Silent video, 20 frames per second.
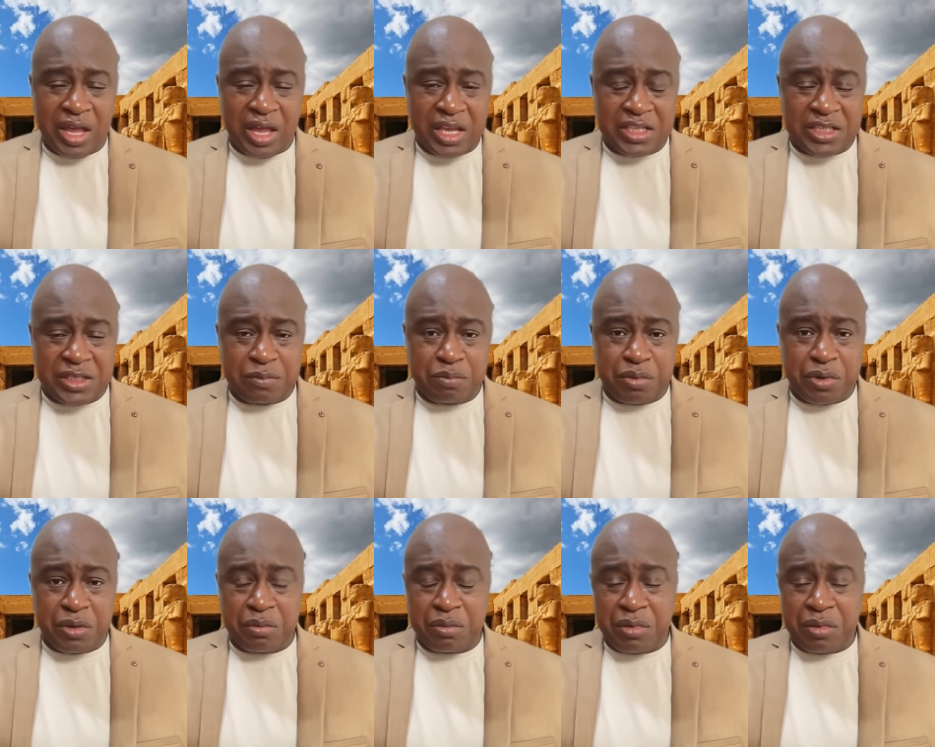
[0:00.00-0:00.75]

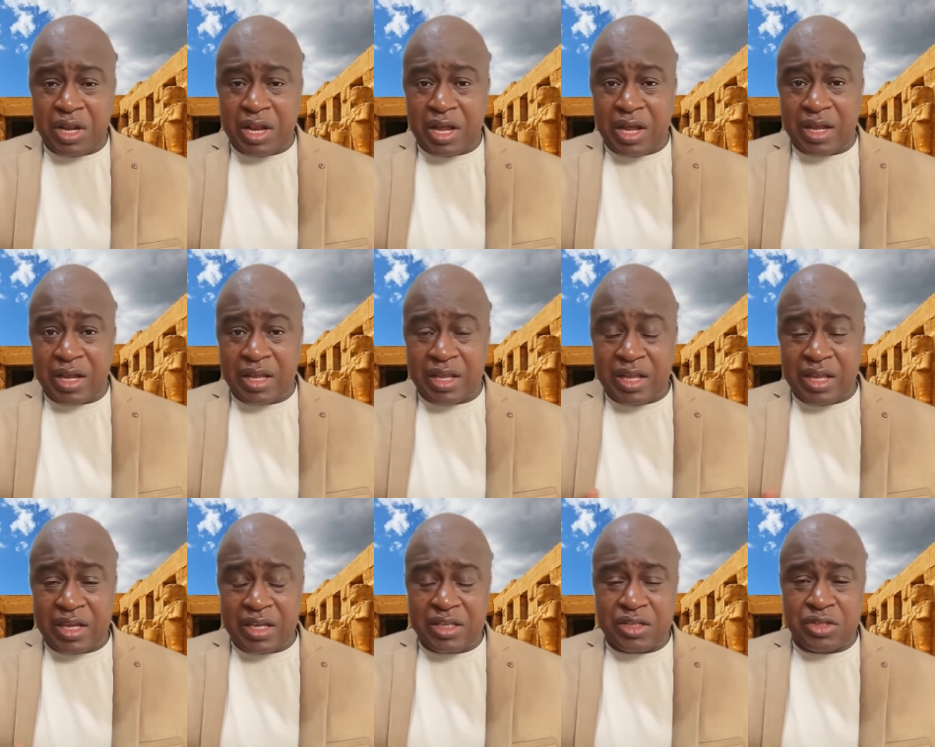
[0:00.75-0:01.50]
exprimer la
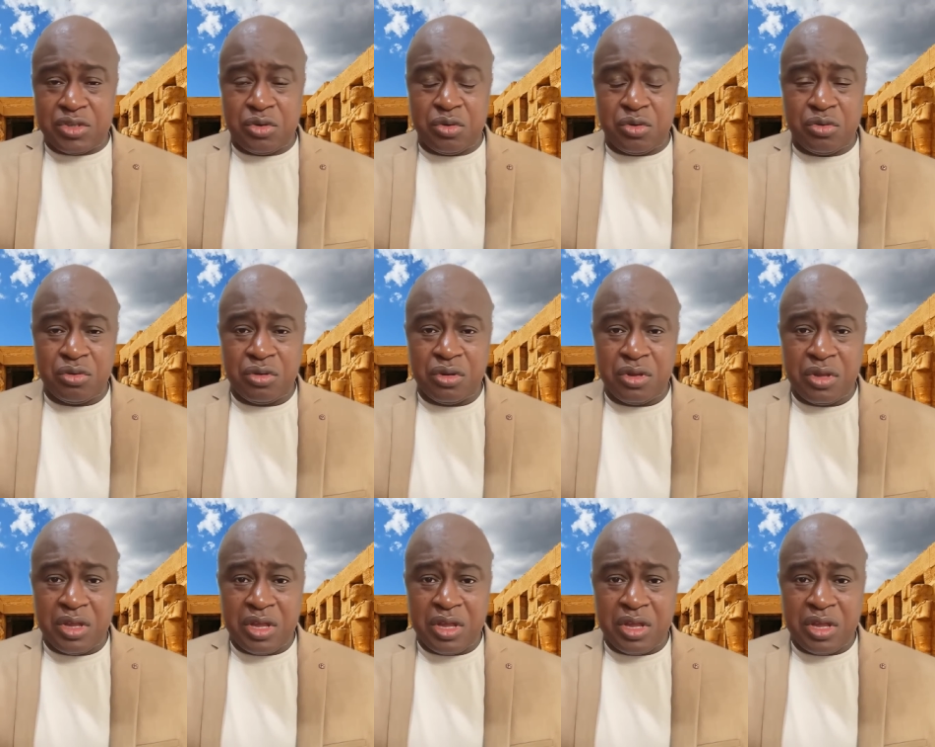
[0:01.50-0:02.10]
guérison,